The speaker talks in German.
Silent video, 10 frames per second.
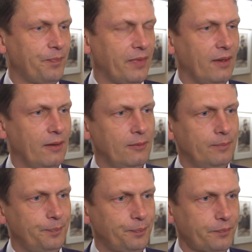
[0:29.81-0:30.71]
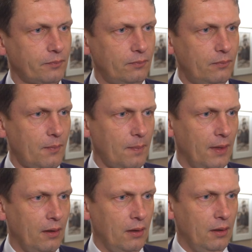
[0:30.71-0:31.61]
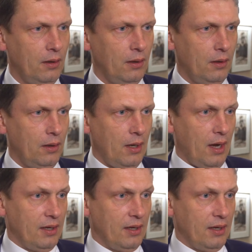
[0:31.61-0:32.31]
Wie geht's weiter? Was sagt uns jetzt die Zeitschiene?